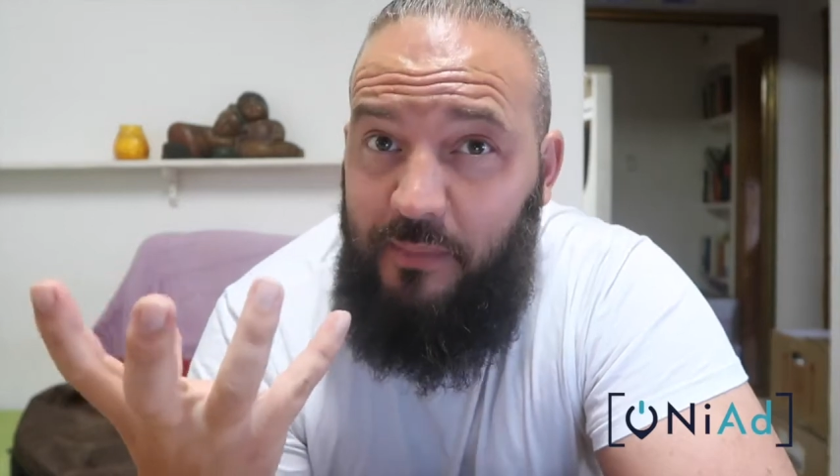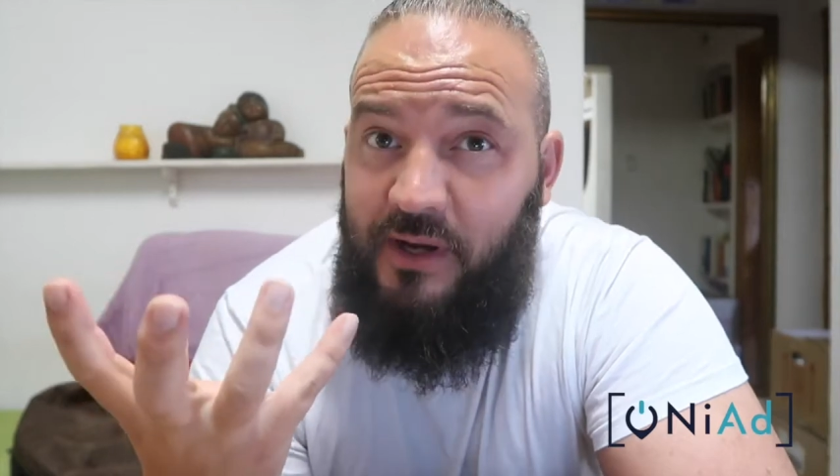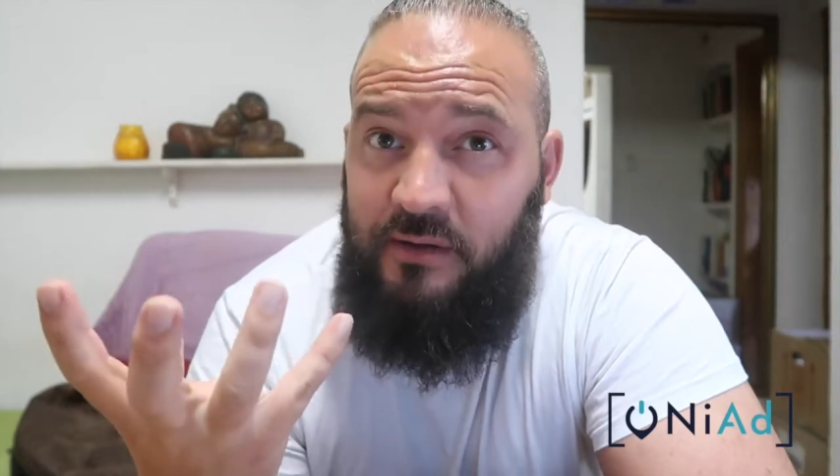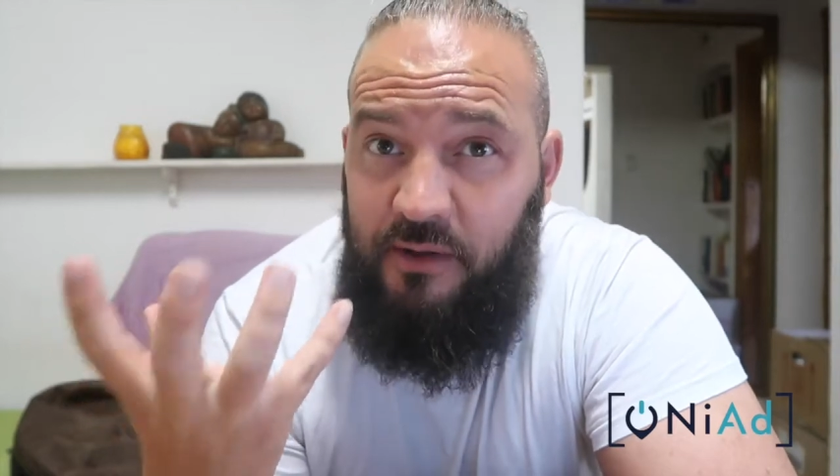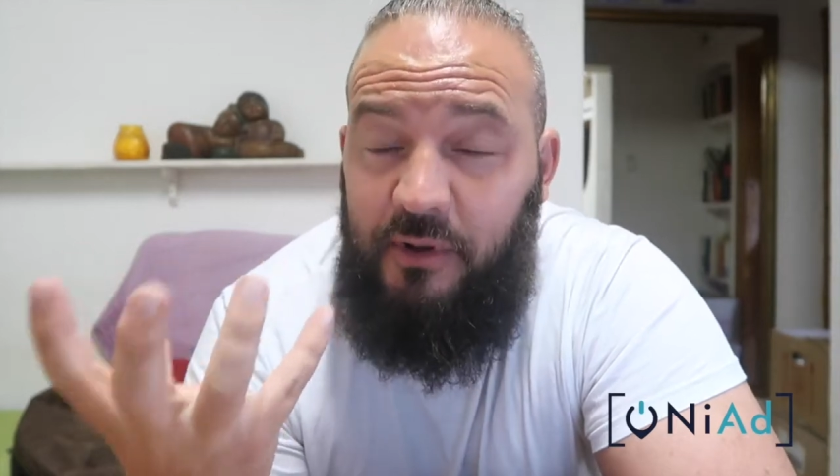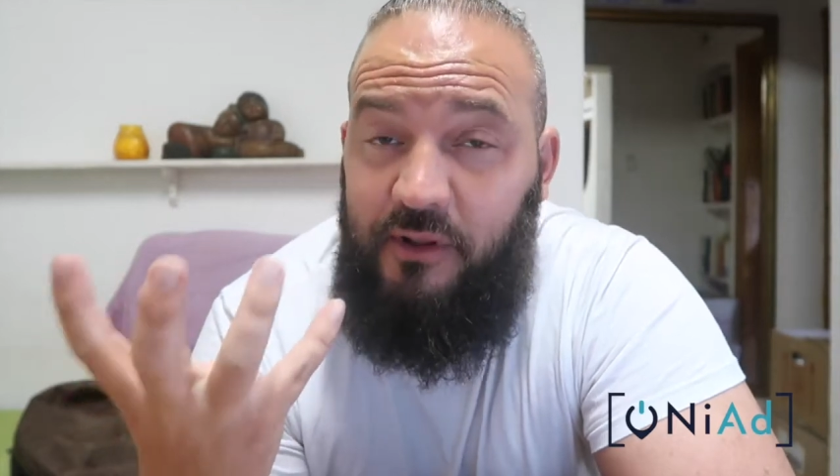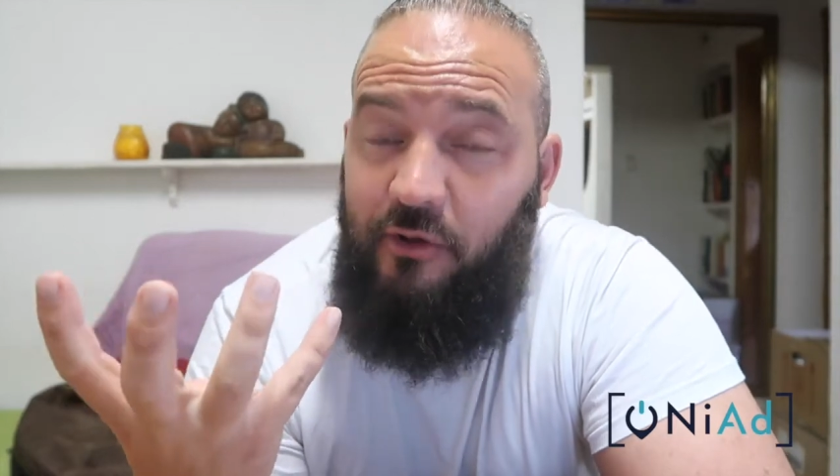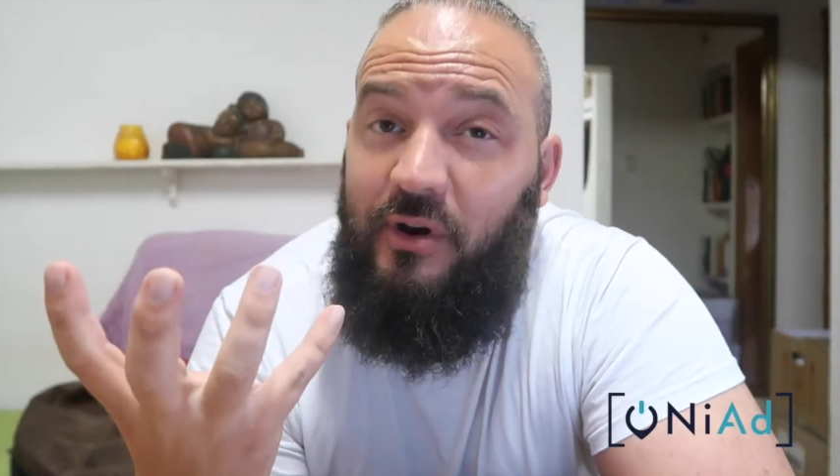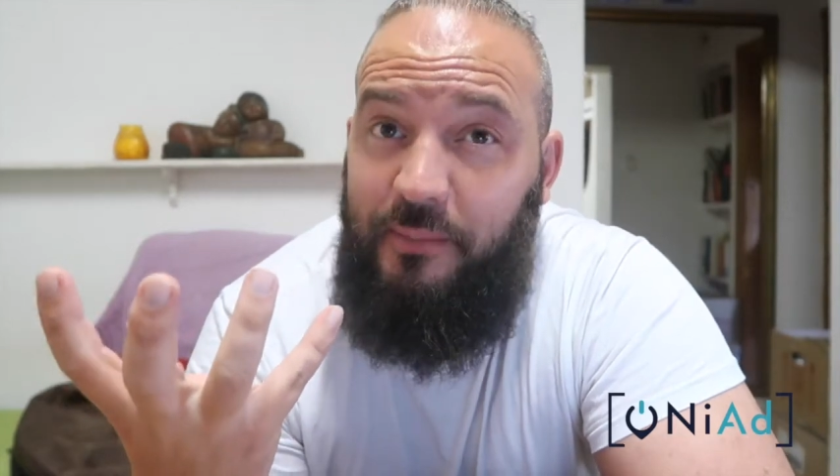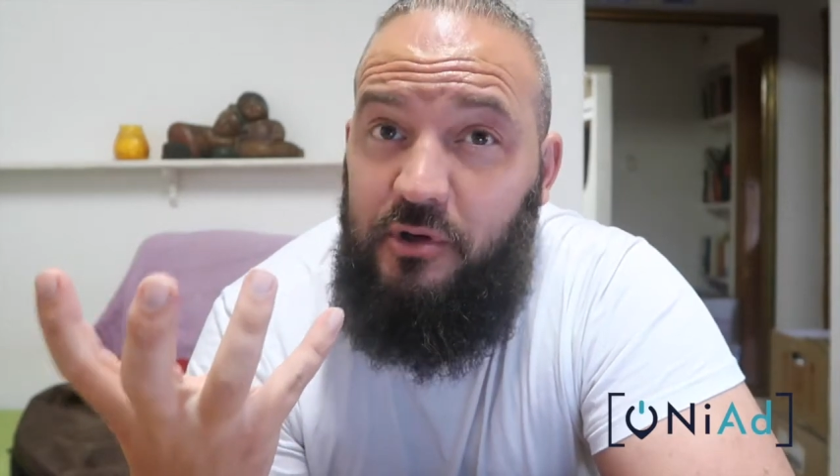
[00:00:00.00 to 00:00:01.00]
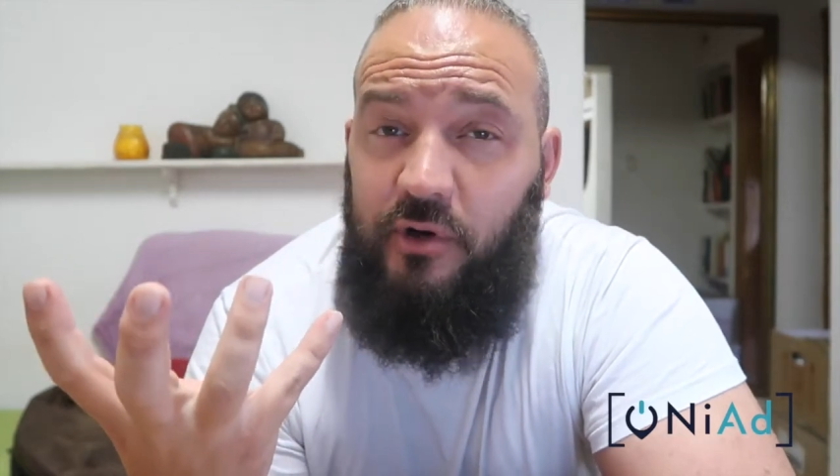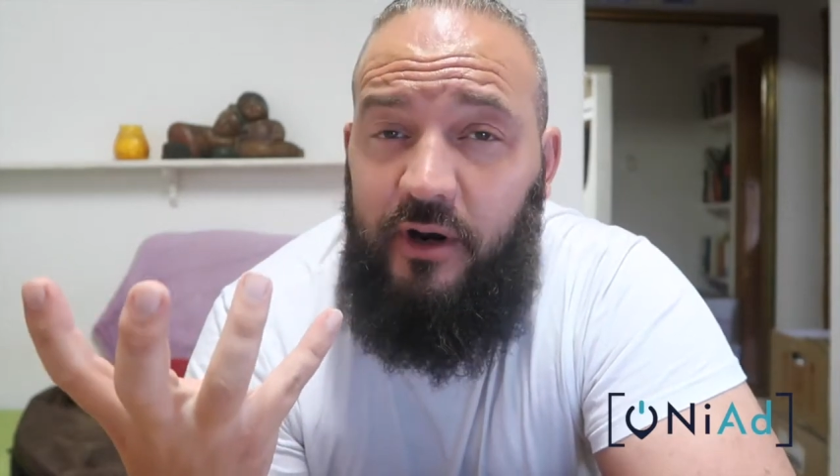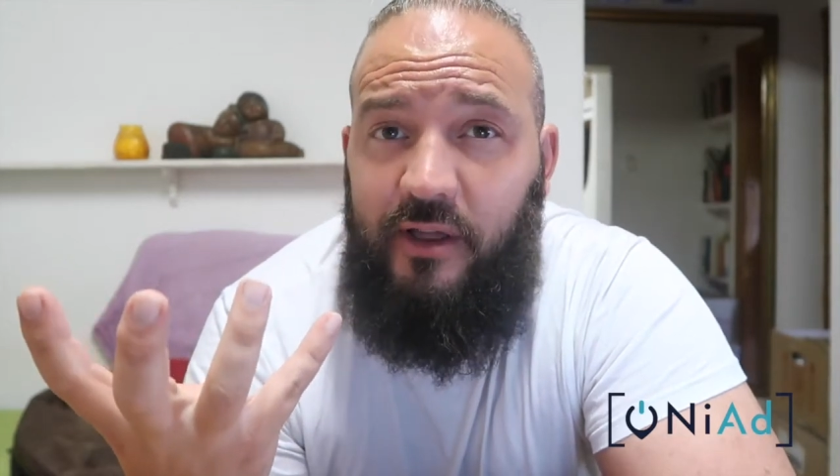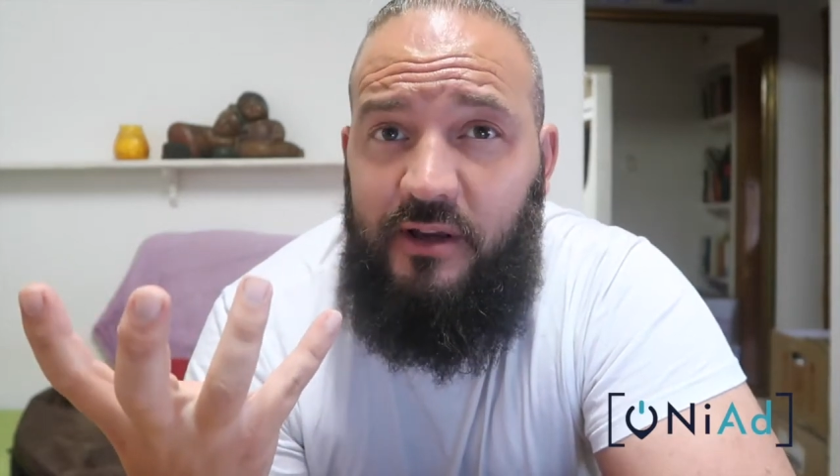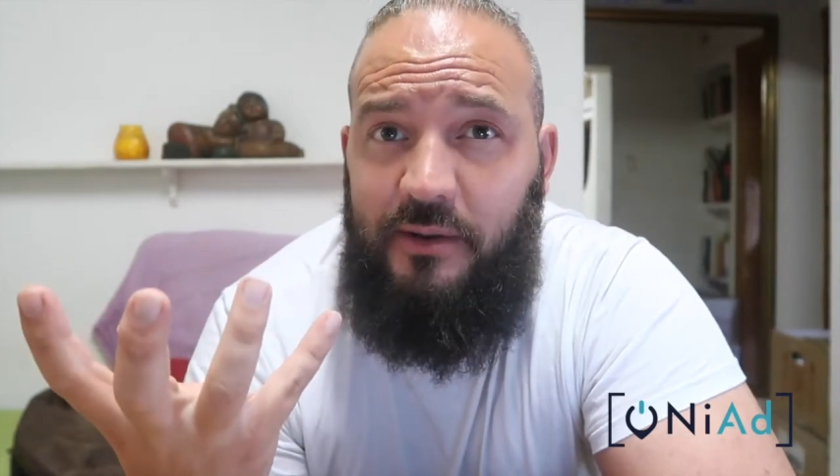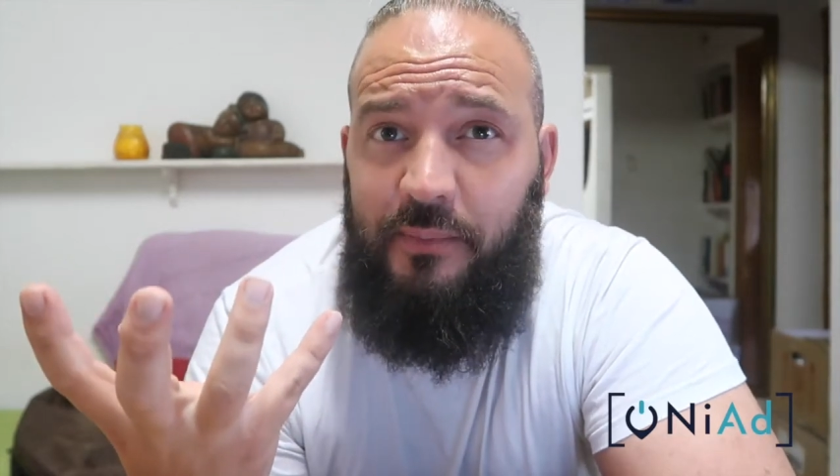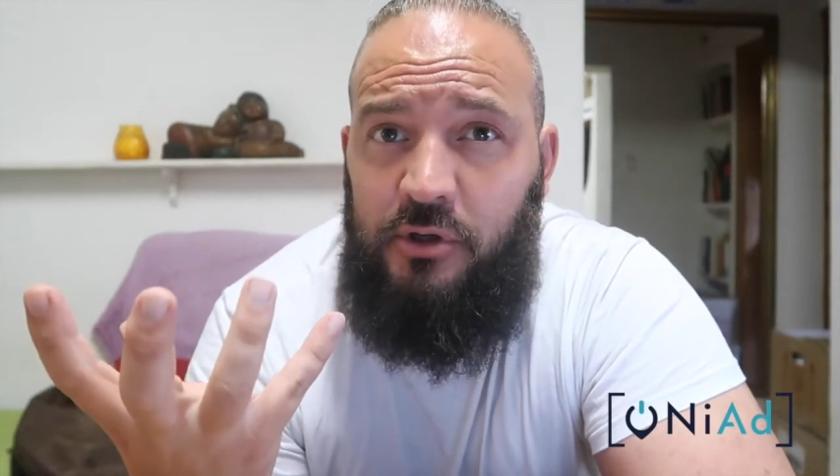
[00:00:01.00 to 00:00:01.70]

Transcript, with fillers: más dependiendo de la personalidad de esa